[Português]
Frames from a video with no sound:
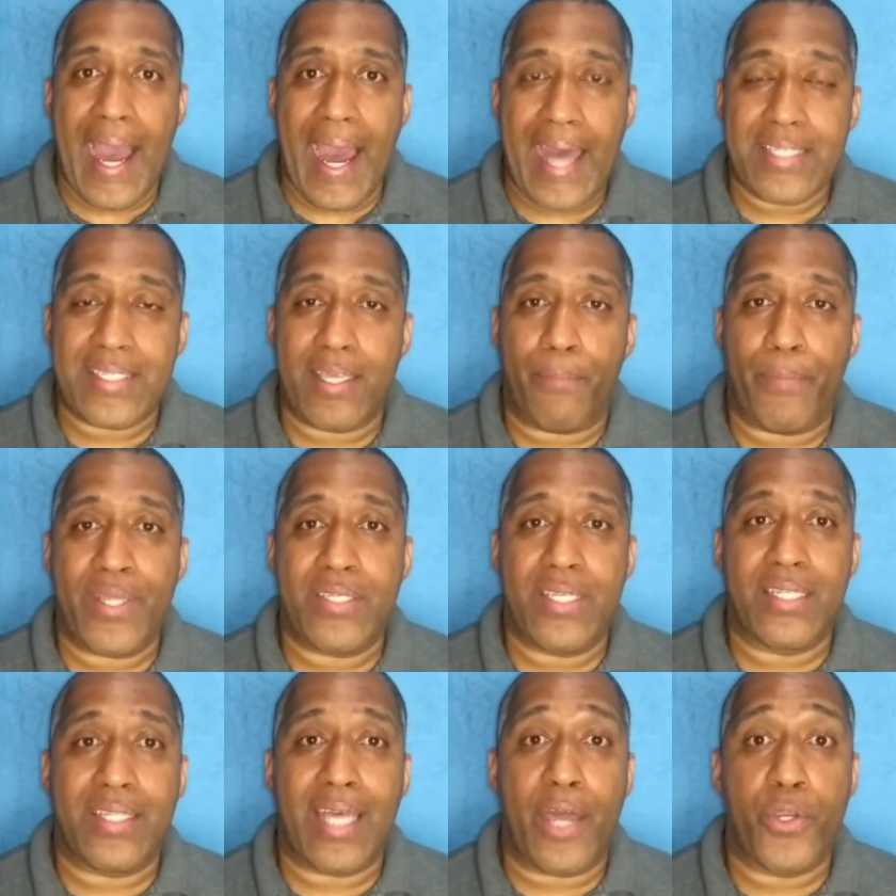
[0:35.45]
a se
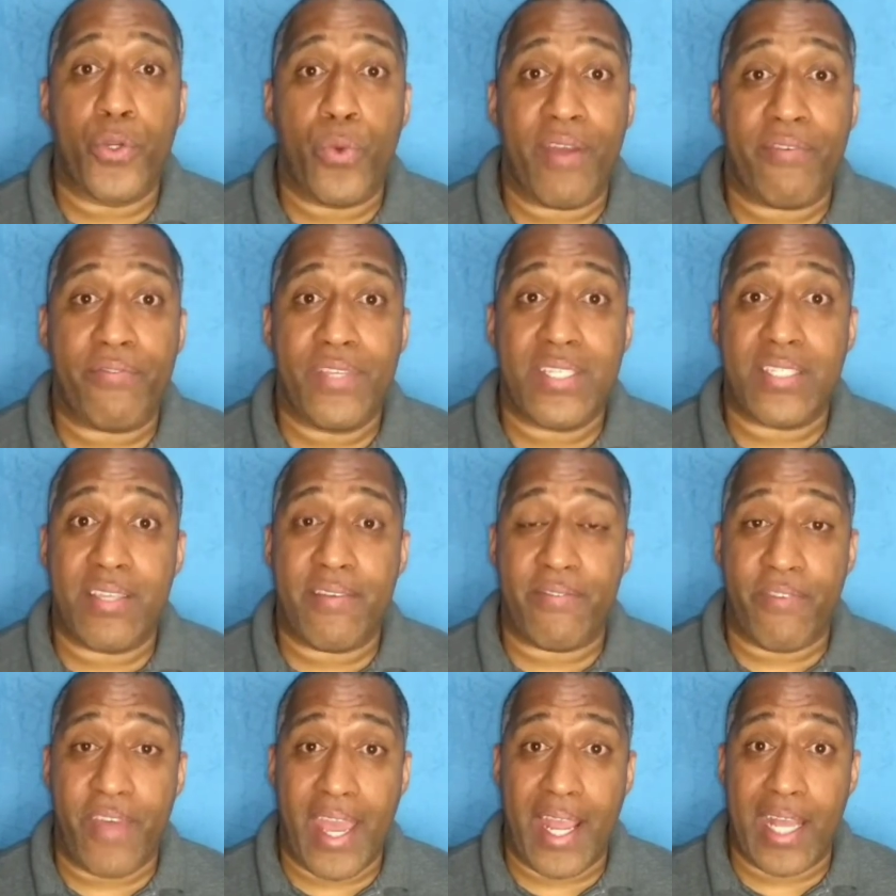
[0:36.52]
apresentar no UFC
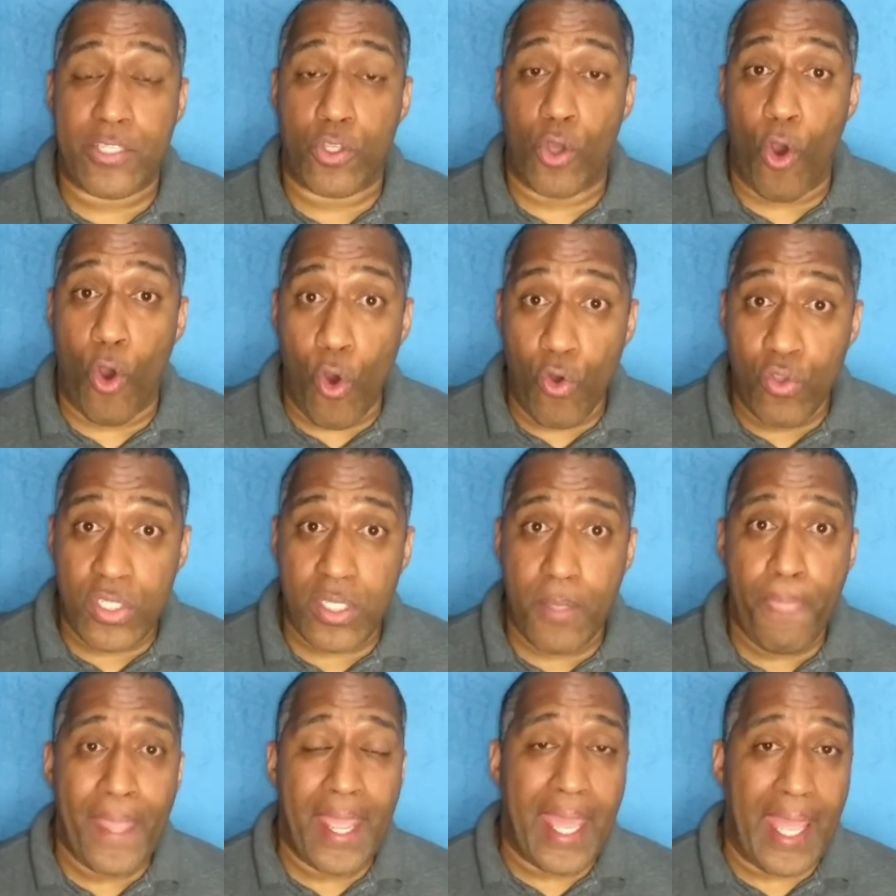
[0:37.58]
Vegas 11.